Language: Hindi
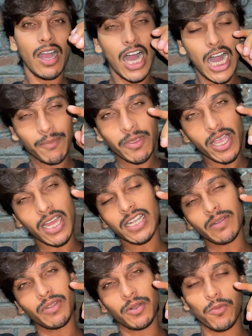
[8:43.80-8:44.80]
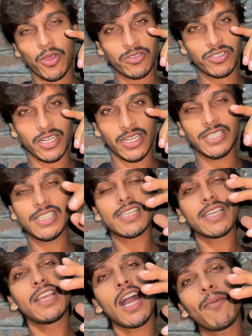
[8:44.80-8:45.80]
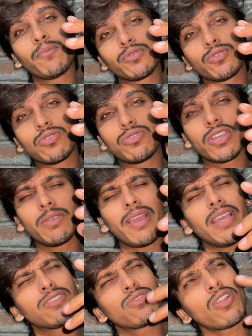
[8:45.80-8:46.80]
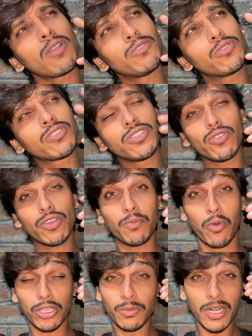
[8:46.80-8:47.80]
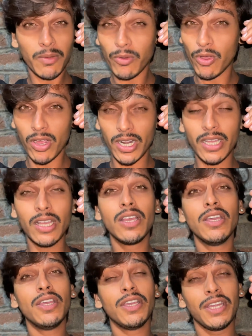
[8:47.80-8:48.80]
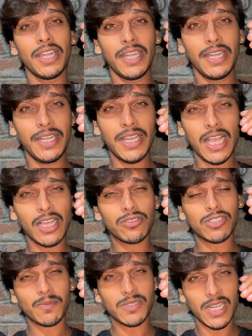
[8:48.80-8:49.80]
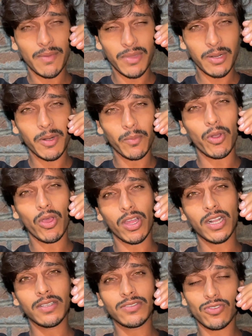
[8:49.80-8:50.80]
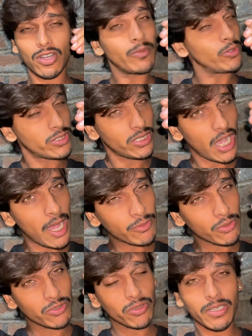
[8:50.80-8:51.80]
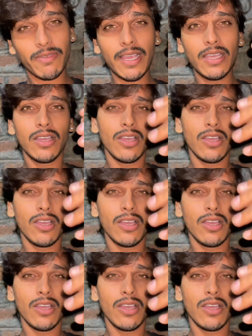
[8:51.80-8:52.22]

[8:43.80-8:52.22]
आपके कारण मेरे ब्लॉग चल रहे हैं जैसे कि आप सोचो कि भाई सौरभ जोशी जो कि बहुत बड़ा ब्लॉगर है इंडिया का जो सबसे नंबर वन ब्लॉगर है सौरभ जोशी आप सोचो कि भाई